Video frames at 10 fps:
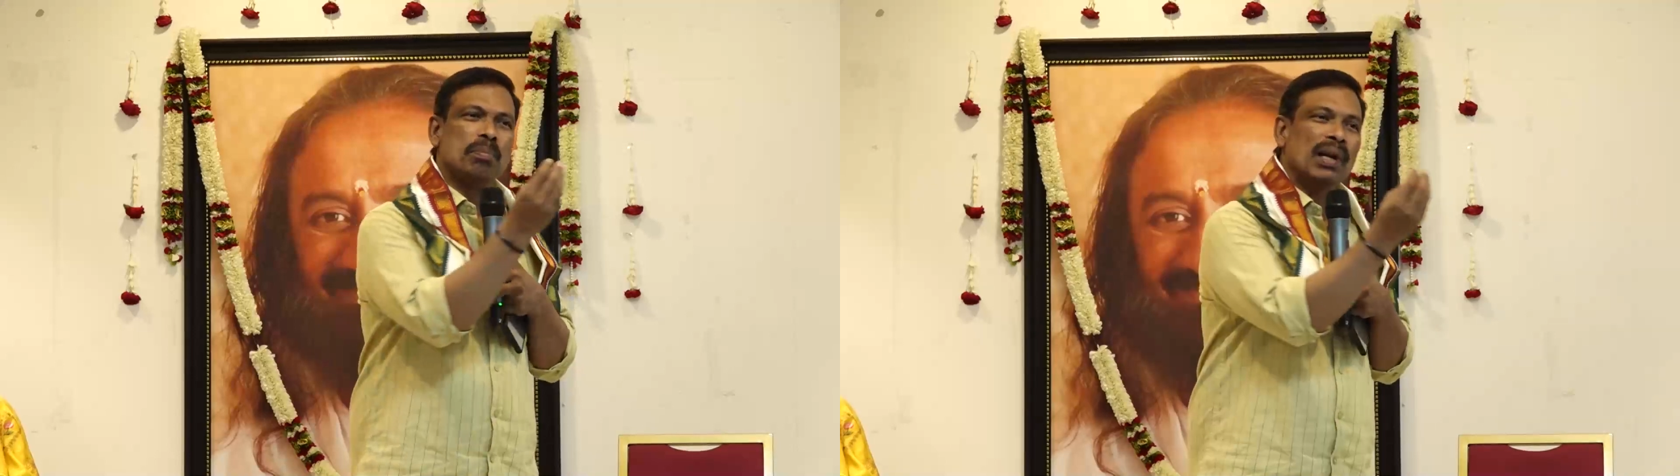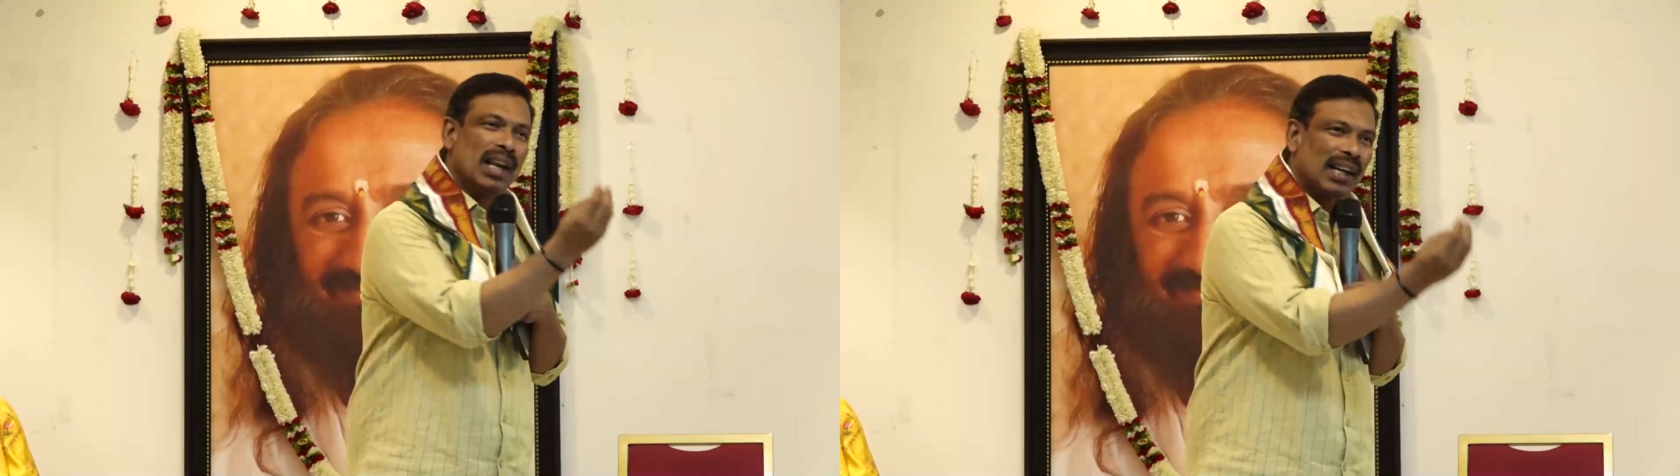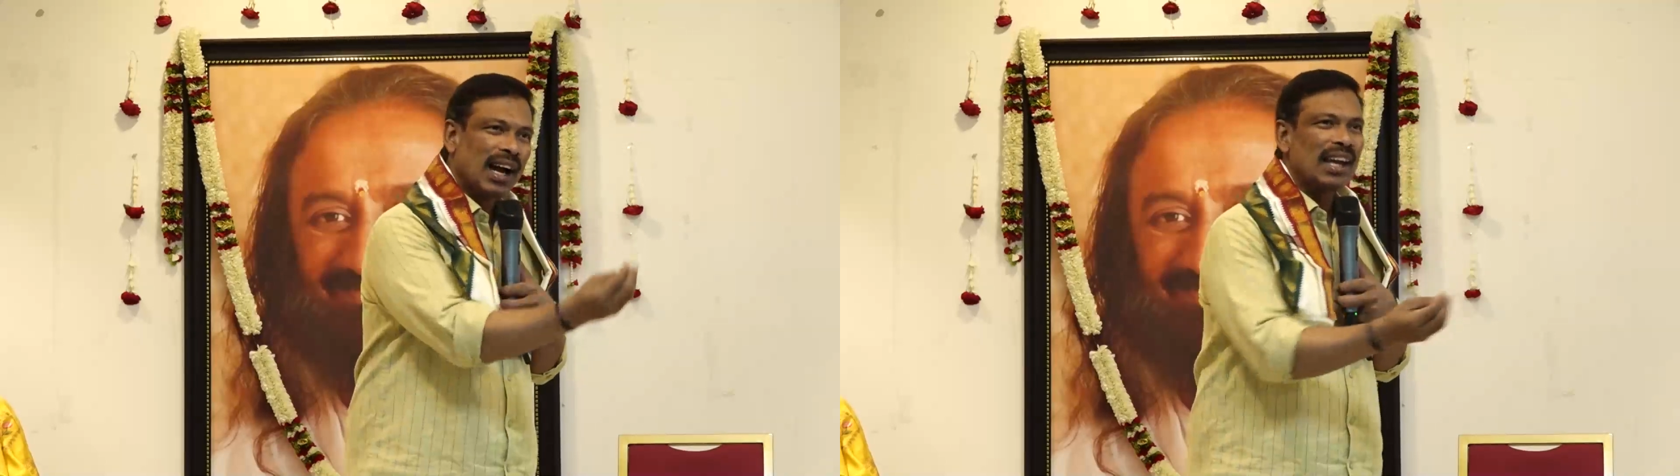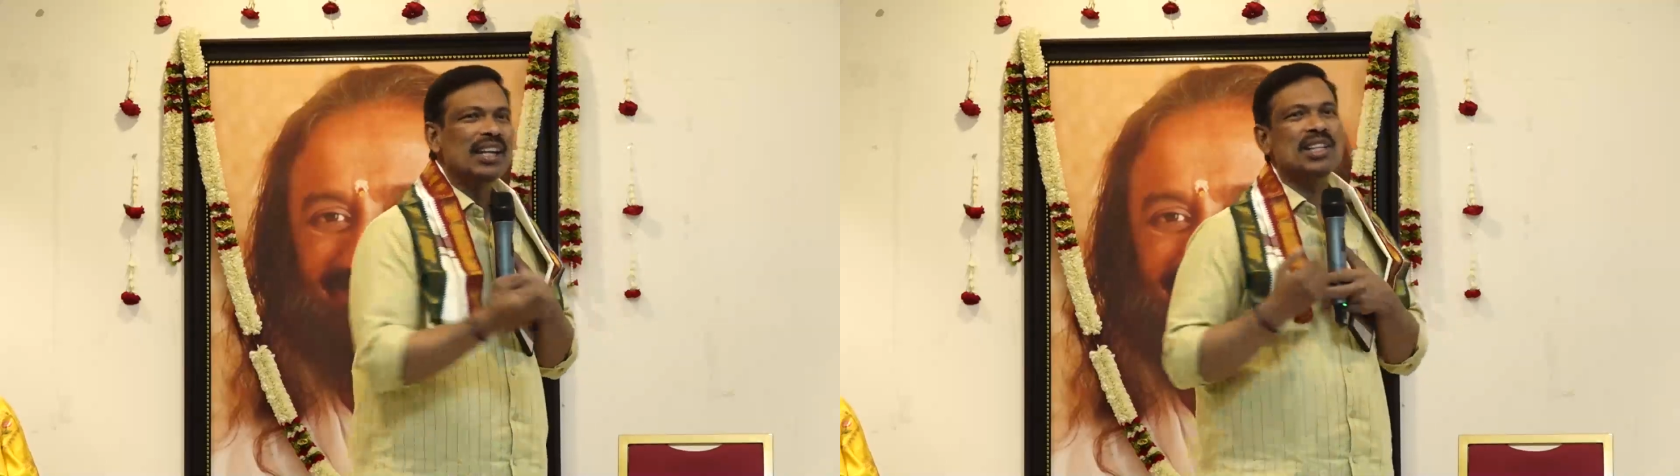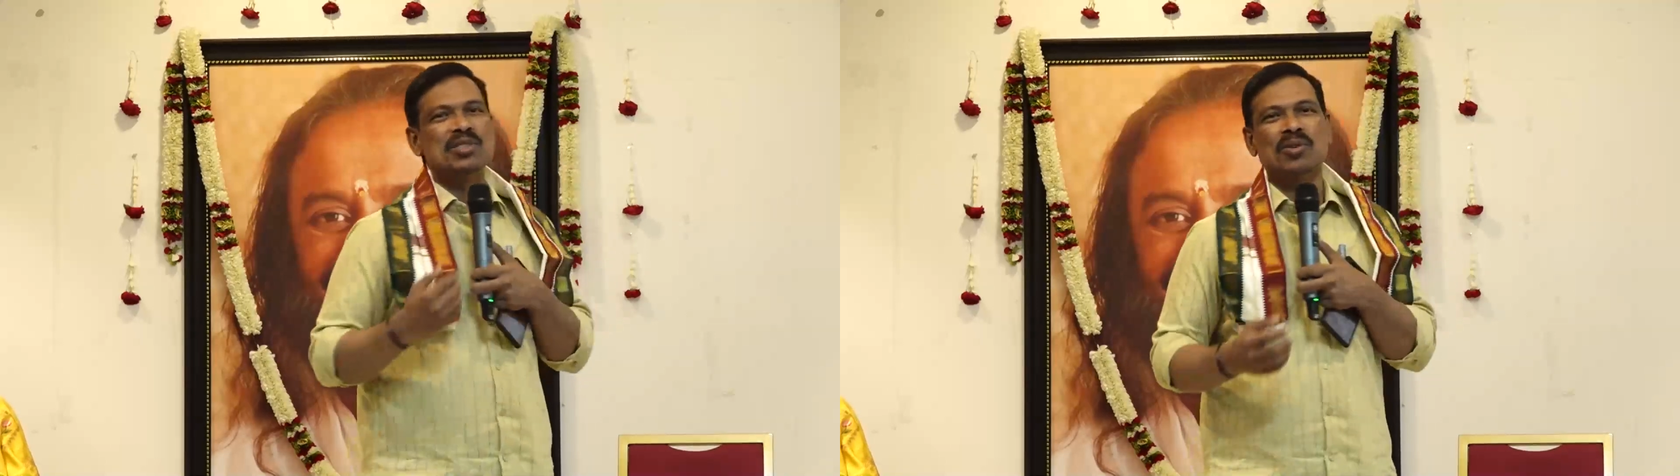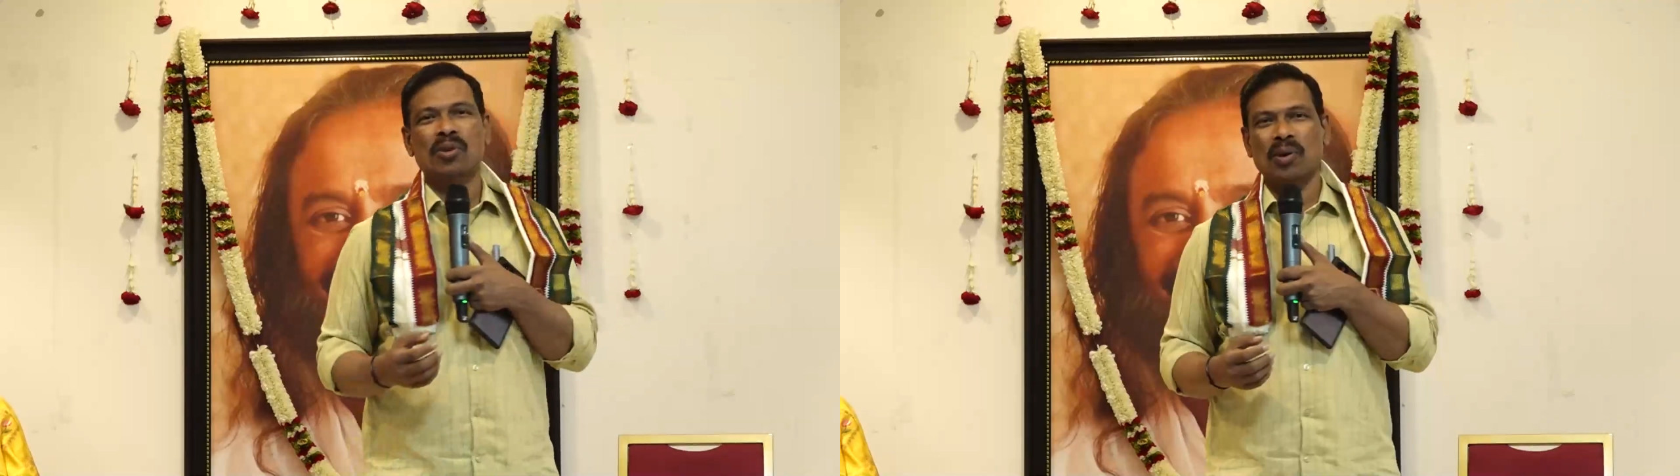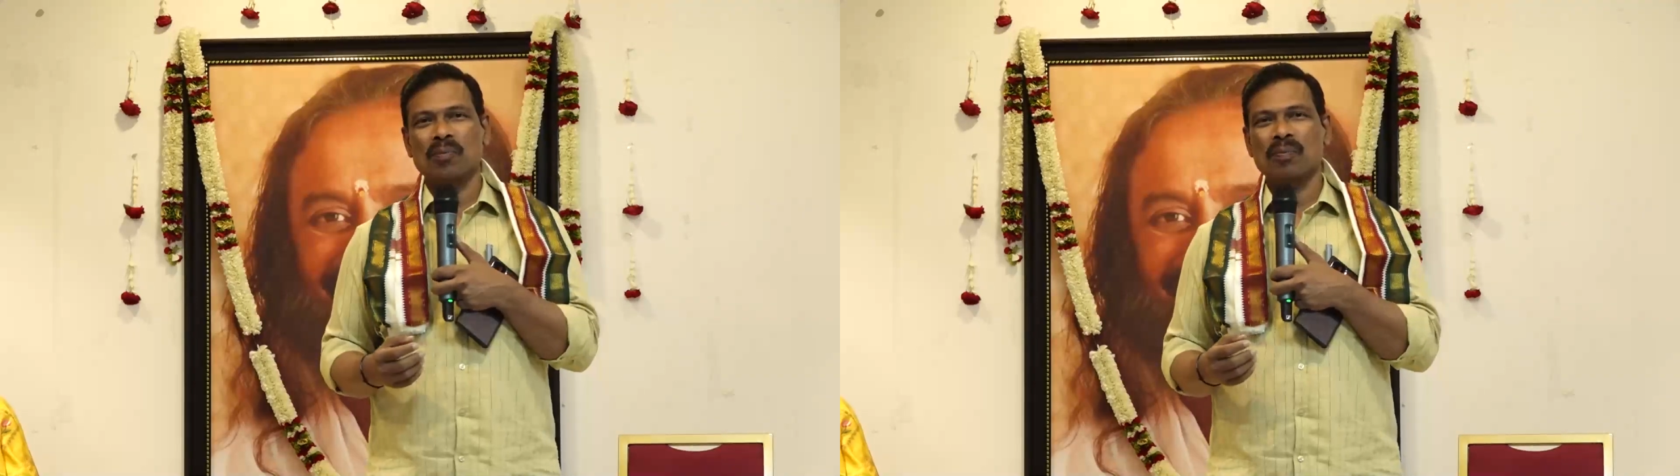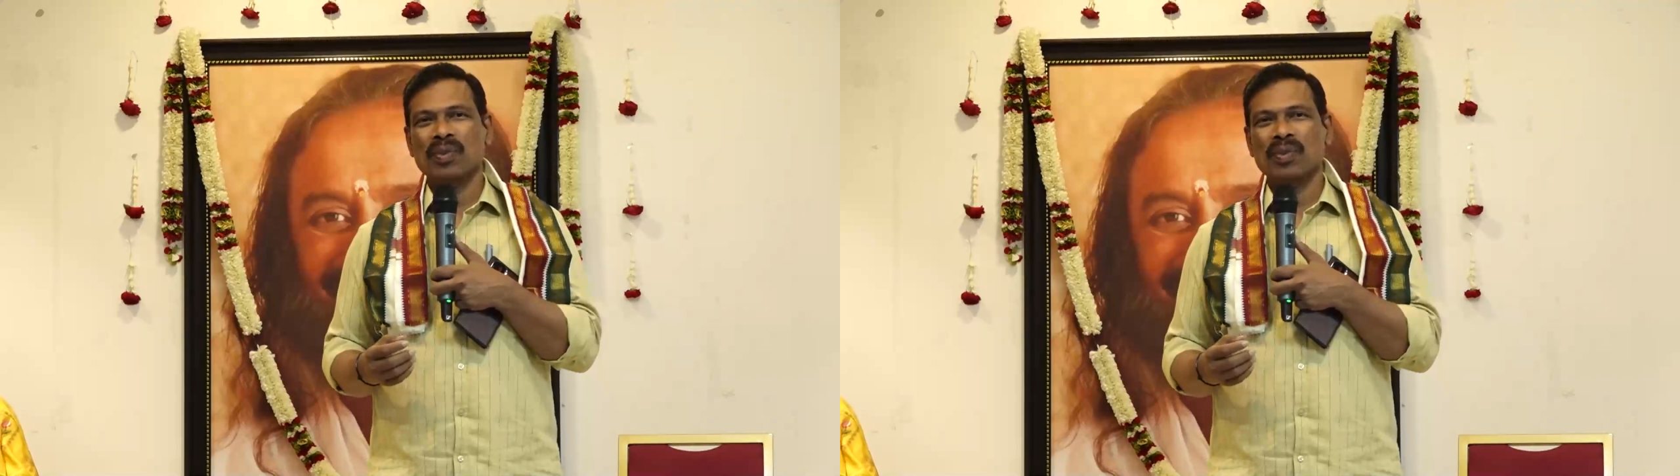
పిల్లగాలిని తీసుకోవడం